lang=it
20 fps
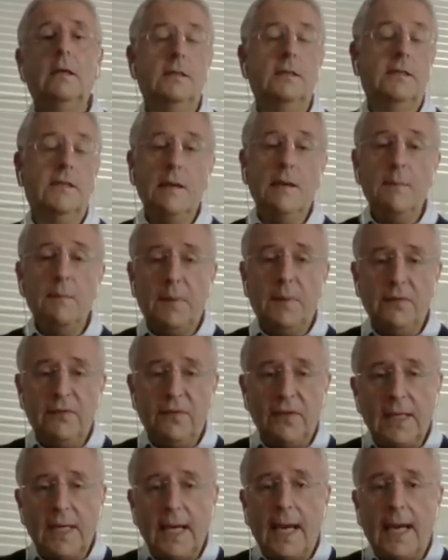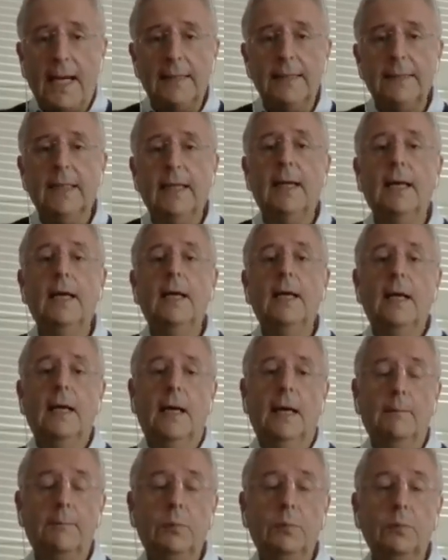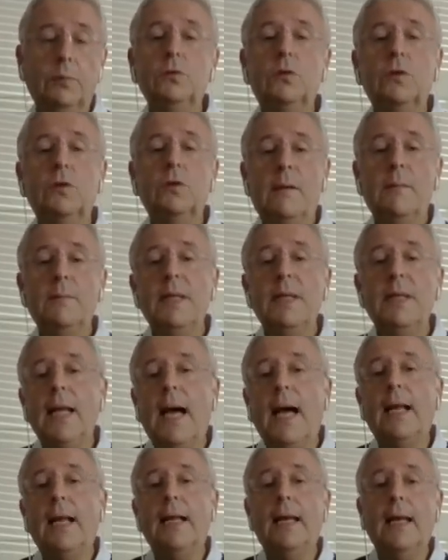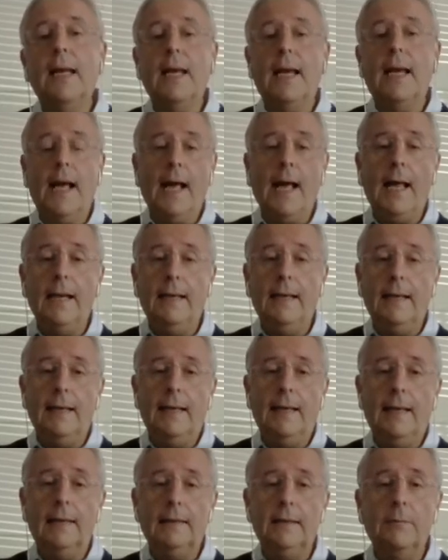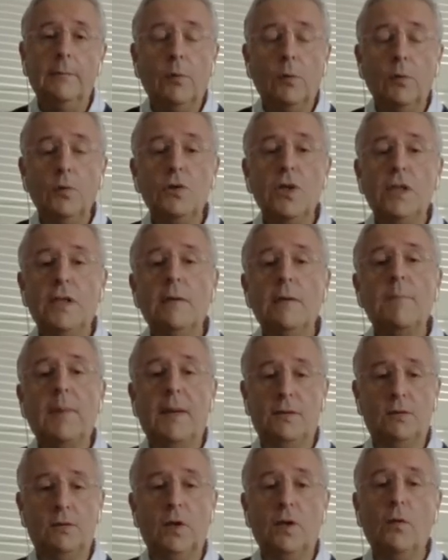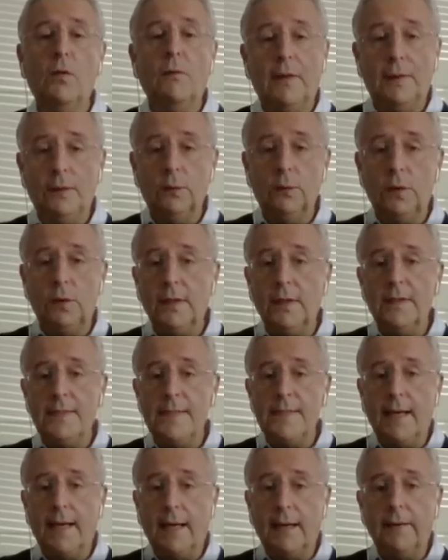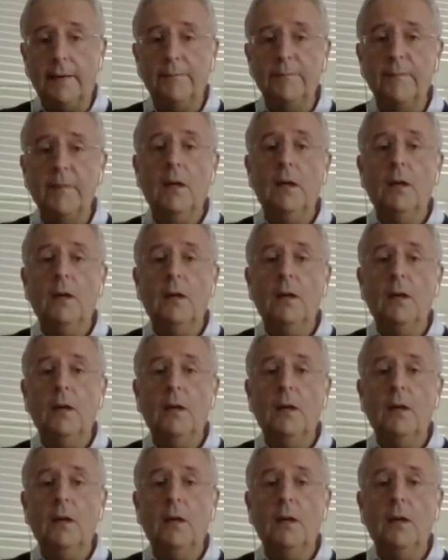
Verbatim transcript: semplificata appunto da abbinare alla tipologia di impasto che io vado a utilizzare.